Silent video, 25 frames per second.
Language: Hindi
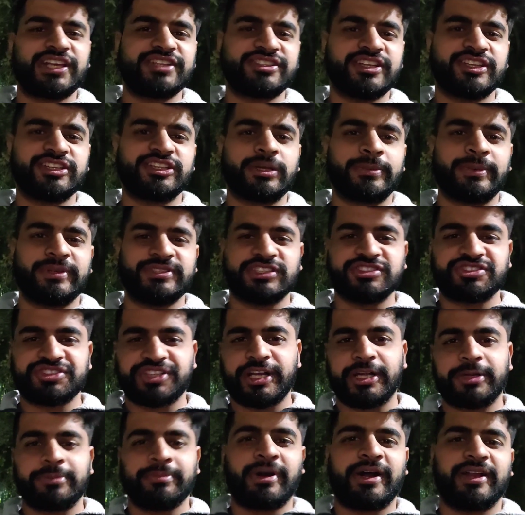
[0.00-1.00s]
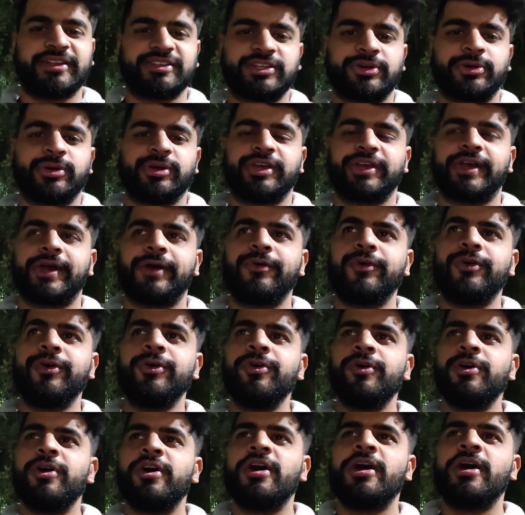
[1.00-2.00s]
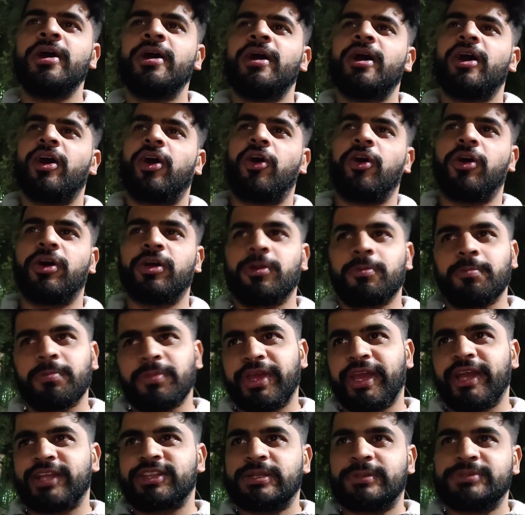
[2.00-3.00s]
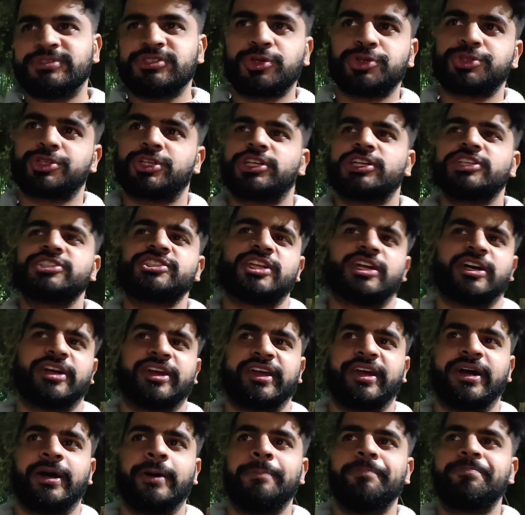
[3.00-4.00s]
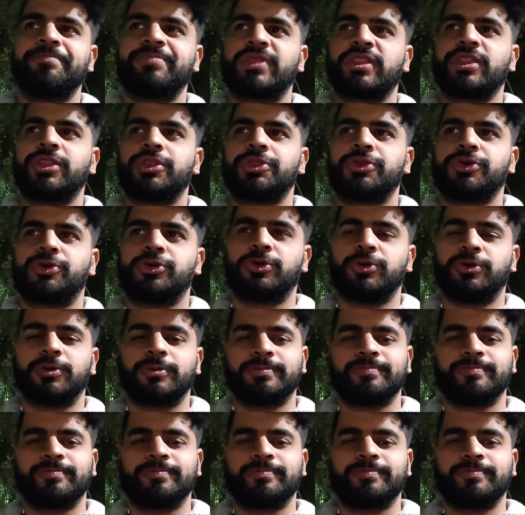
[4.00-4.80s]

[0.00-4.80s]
तेज़ एकदम ऐसे स्किट मारता हुआ गया वो और एकदम ऐसे कुचल के चला गया तो